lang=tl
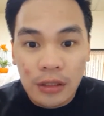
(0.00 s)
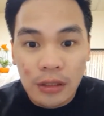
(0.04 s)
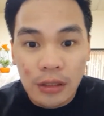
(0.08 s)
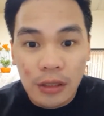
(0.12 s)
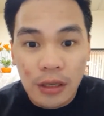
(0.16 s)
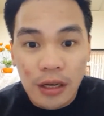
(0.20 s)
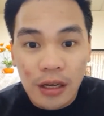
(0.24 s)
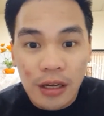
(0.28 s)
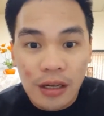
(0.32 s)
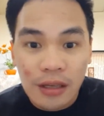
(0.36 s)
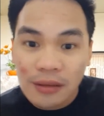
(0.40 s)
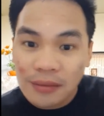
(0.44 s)

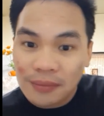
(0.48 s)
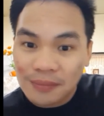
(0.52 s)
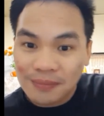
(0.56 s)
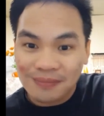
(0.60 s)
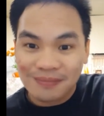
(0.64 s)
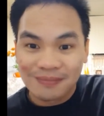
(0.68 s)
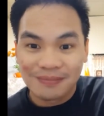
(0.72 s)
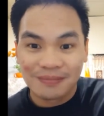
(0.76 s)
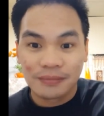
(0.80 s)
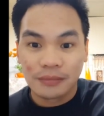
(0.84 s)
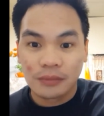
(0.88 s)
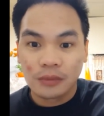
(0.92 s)
Yan.
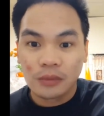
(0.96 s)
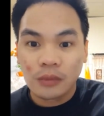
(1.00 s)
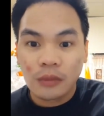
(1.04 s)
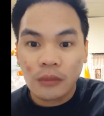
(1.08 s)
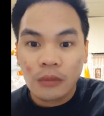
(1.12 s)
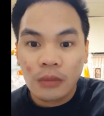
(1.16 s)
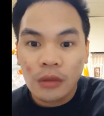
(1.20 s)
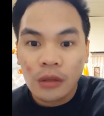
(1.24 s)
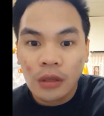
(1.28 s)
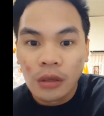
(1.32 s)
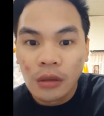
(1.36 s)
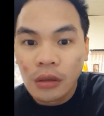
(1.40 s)

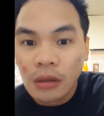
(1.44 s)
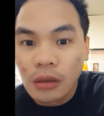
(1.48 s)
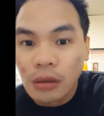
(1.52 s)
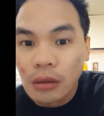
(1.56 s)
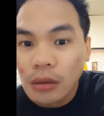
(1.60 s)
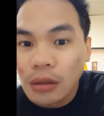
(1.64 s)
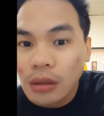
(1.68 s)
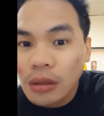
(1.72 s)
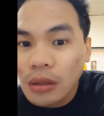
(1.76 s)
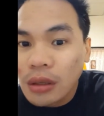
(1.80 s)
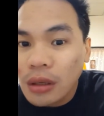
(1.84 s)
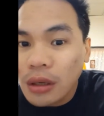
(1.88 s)

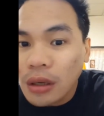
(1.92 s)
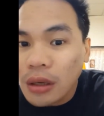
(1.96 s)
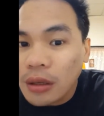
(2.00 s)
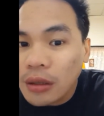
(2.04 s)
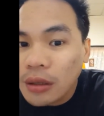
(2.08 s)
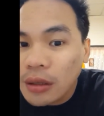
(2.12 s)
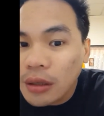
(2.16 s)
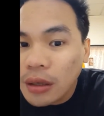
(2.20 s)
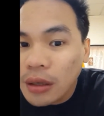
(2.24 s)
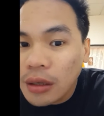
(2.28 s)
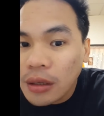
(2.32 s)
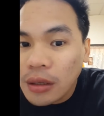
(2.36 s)
Ang laki
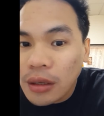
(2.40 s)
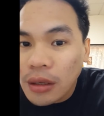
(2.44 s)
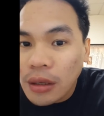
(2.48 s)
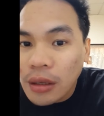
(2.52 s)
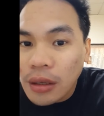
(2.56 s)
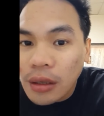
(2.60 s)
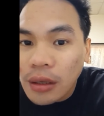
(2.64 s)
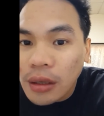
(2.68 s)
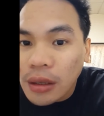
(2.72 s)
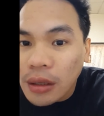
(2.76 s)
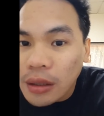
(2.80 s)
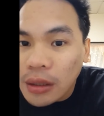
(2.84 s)
na,
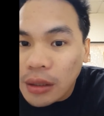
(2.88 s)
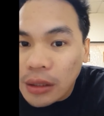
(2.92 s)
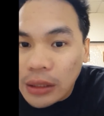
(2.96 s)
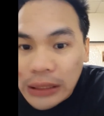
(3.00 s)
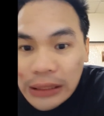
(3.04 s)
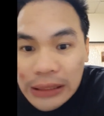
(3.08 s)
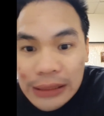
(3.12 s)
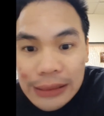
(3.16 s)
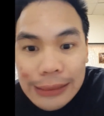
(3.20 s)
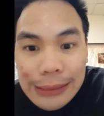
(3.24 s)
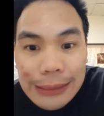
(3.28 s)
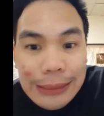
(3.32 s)

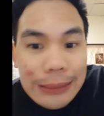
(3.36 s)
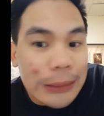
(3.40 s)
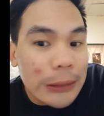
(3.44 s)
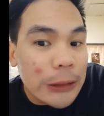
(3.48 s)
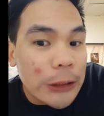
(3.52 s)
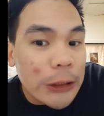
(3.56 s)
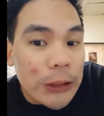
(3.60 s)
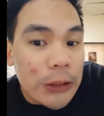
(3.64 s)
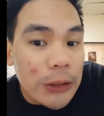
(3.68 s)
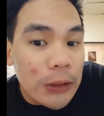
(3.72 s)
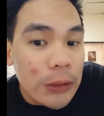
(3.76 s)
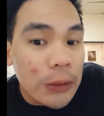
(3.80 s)
nakakainis.
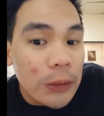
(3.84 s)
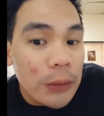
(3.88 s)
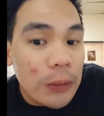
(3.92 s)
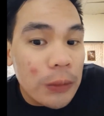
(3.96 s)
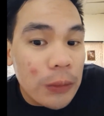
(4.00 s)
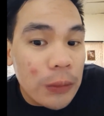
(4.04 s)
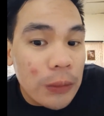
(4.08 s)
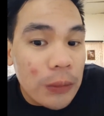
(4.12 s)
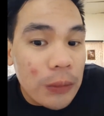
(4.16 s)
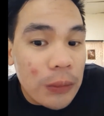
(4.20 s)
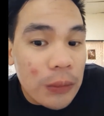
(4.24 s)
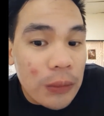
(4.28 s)
Ayun o.
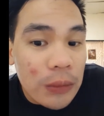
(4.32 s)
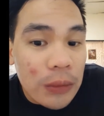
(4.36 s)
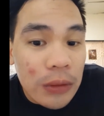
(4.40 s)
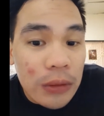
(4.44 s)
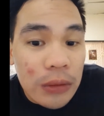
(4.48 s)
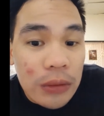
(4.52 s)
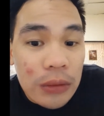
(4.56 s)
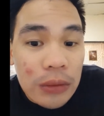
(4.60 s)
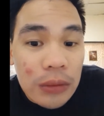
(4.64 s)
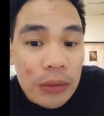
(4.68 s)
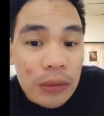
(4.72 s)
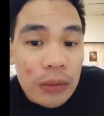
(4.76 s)
Oh.
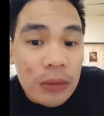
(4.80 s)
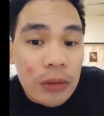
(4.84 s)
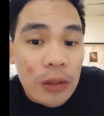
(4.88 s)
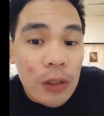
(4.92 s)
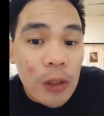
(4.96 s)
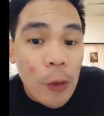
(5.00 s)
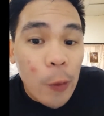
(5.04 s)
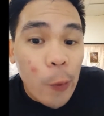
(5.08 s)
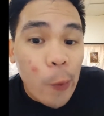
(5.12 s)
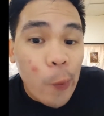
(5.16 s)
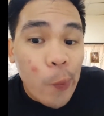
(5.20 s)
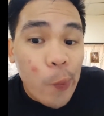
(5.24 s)

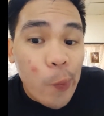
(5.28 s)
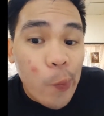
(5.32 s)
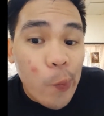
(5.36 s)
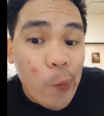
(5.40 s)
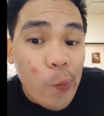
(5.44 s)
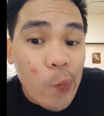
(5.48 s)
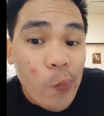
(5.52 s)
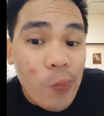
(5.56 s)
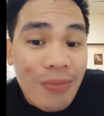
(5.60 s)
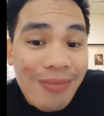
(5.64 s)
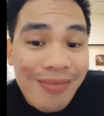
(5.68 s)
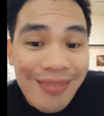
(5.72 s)

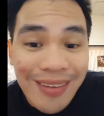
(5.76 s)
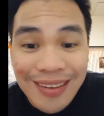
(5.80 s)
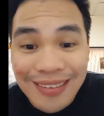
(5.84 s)
Hmm?